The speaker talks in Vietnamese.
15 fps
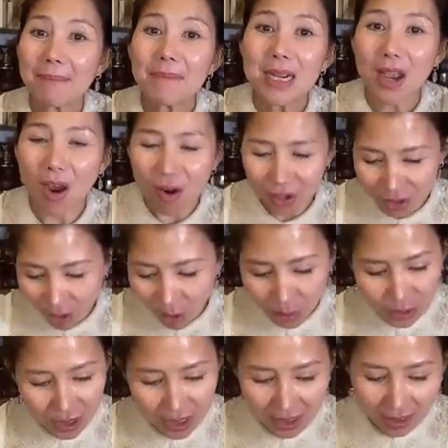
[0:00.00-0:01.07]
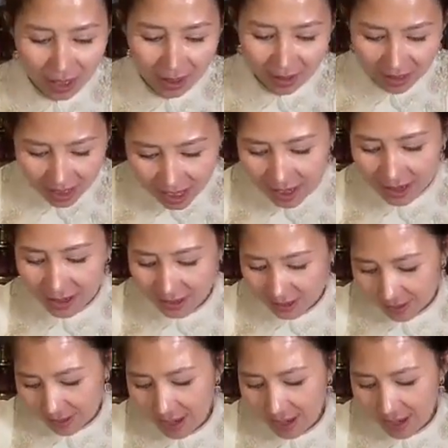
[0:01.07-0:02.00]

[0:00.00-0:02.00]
80 oi thôi nhé thơ nhé